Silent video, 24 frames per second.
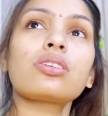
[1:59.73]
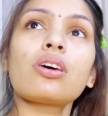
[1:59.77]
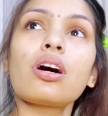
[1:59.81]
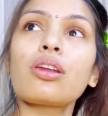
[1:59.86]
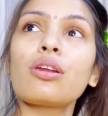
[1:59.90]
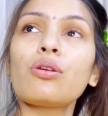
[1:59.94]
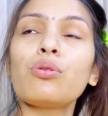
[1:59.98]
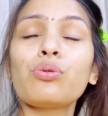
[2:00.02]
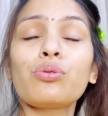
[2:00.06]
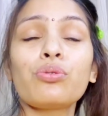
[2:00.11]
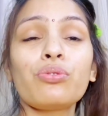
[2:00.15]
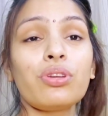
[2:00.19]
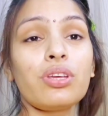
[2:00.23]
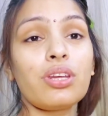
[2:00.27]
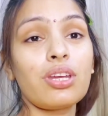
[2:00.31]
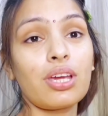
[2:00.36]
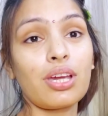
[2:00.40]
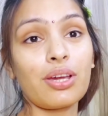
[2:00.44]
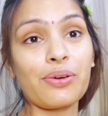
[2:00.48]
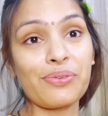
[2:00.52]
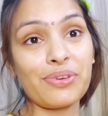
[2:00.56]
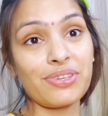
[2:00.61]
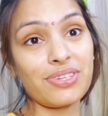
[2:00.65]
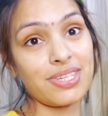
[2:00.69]
सारे लोगों ने
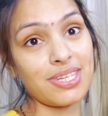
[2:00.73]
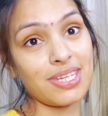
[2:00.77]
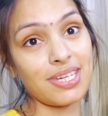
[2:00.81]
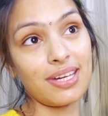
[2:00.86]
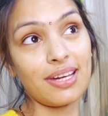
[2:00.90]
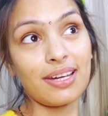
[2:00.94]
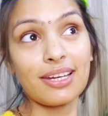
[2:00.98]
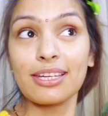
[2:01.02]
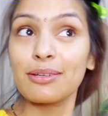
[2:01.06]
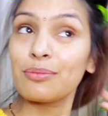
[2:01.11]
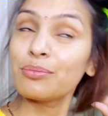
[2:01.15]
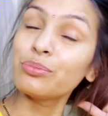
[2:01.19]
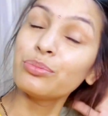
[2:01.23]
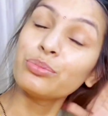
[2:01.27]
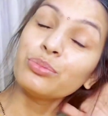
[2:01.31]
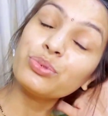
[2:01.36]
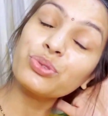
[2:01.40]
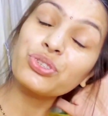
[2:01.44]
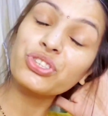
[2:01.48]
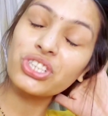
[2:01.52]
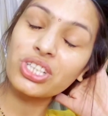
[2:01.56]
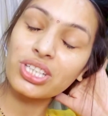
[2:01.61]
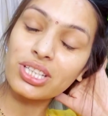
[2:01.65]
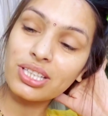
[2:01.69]
रिक्वेस्ट किया कि
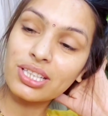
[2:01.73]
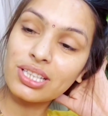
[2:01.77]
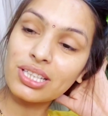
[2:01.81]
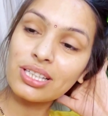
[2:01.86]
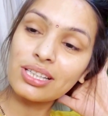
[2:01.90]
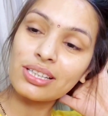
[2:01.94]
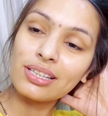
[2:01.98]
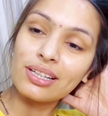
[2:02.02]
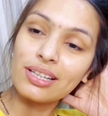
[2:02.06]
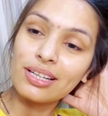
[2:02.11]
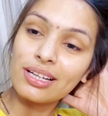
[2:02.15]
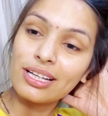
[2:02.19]
मुझे